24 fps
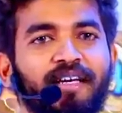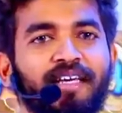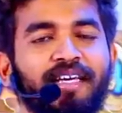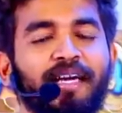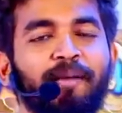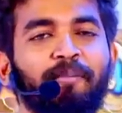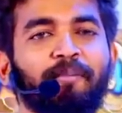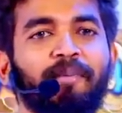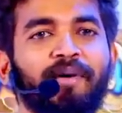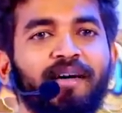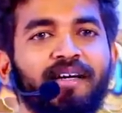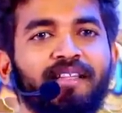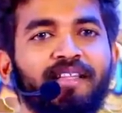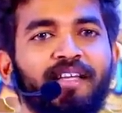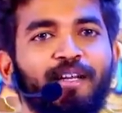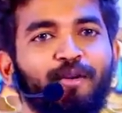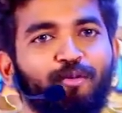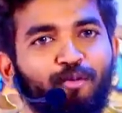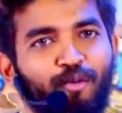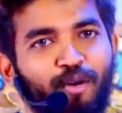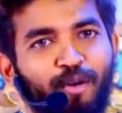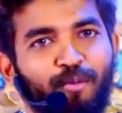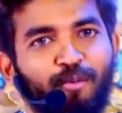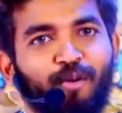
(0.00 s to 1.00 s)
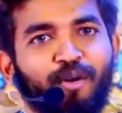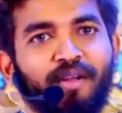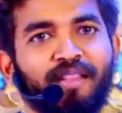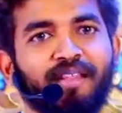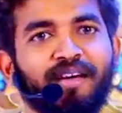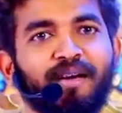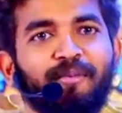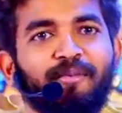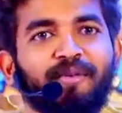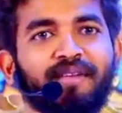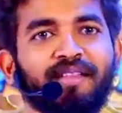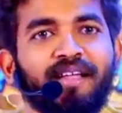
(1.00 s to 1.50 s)
எப்போ தெரியும் உள்ளே
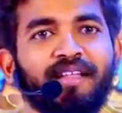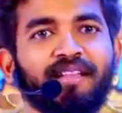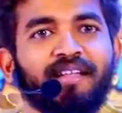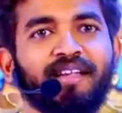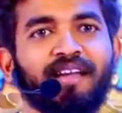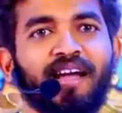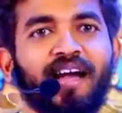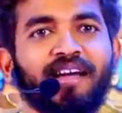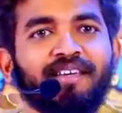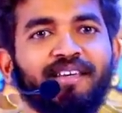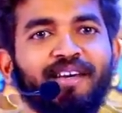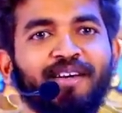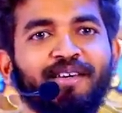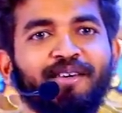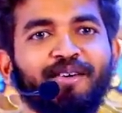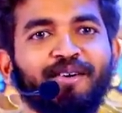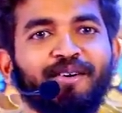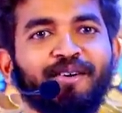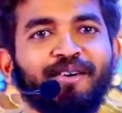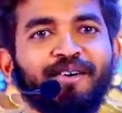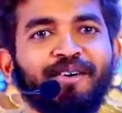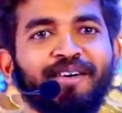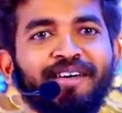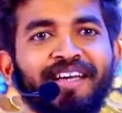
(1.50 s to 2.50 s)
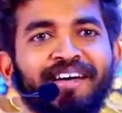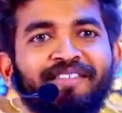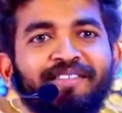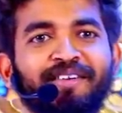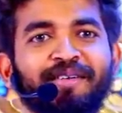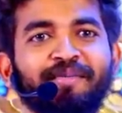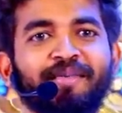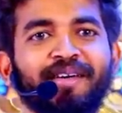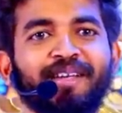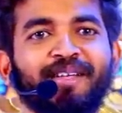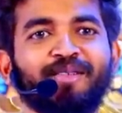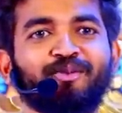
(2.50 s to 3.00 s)
போனதுக்கப்புறம் தான் தெரியும் ஐயையோ
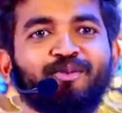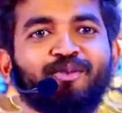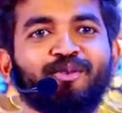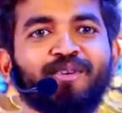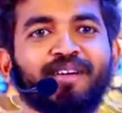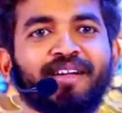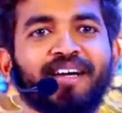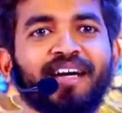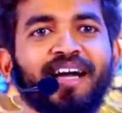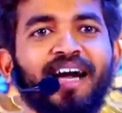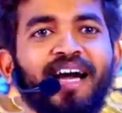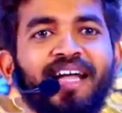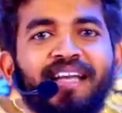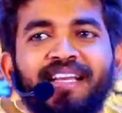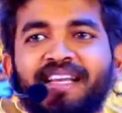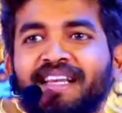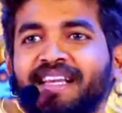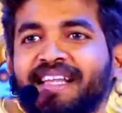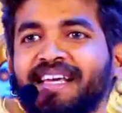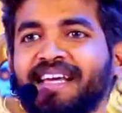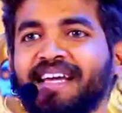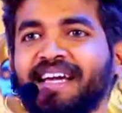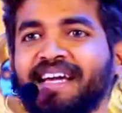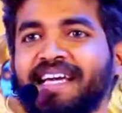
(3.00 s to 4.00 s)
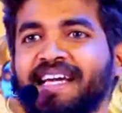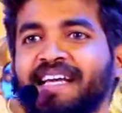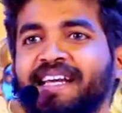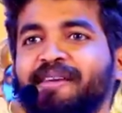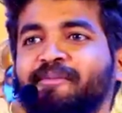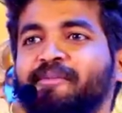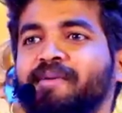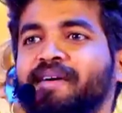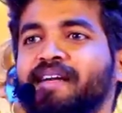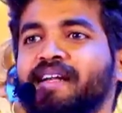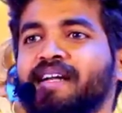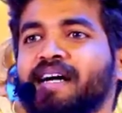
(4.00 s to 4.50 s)
எவனுமே நீ தூக்குற கால் இல்லையே
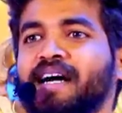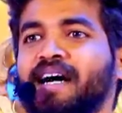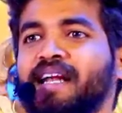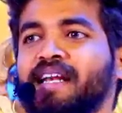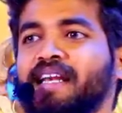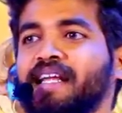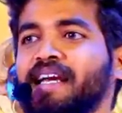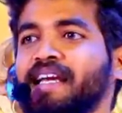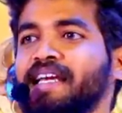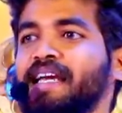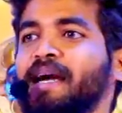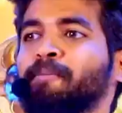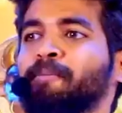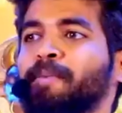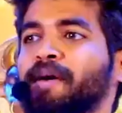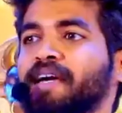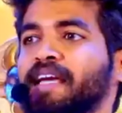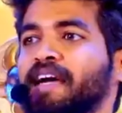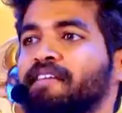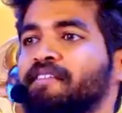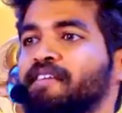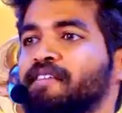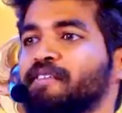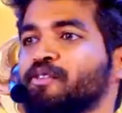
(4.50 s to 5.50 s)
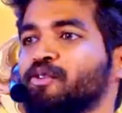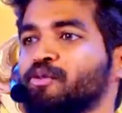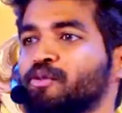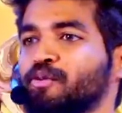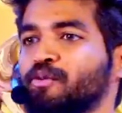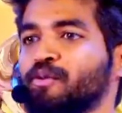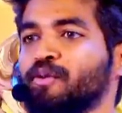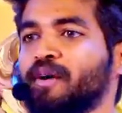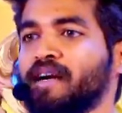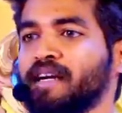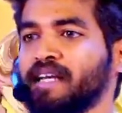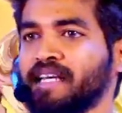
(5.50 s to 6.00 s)
ஹெல்ப் பண்ணுற கால் இல்லையே எப்போ எவன் வந்து
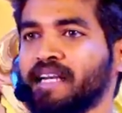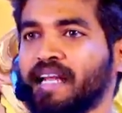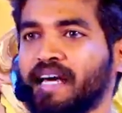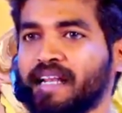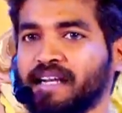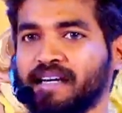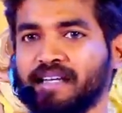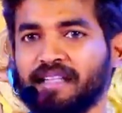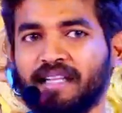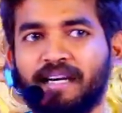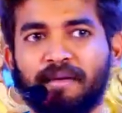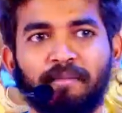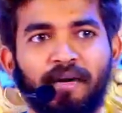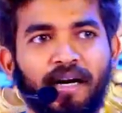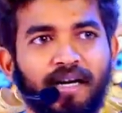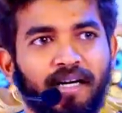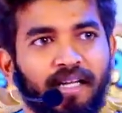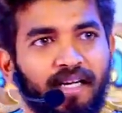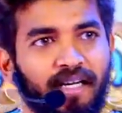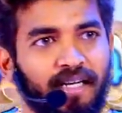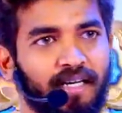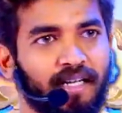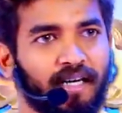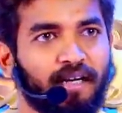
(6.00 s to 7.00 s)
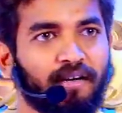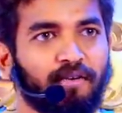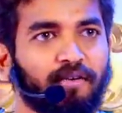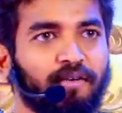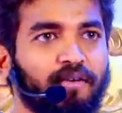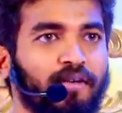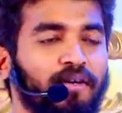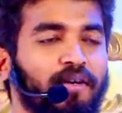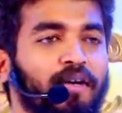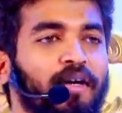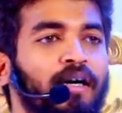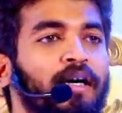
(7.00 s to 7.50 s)
தூக்குவான் நீங்கள் நரகத்தில் மாட்டிக்கிட்டாலும்